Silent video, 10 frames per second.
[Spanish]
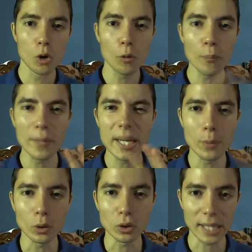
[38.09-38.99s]
mini
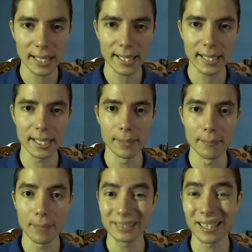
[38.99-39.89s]
montaje
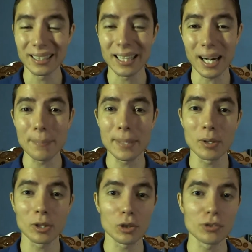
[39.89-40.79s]
bastante
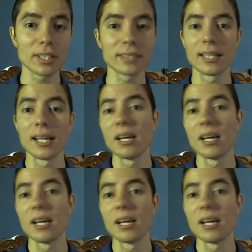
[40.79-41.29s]
rápido, entonces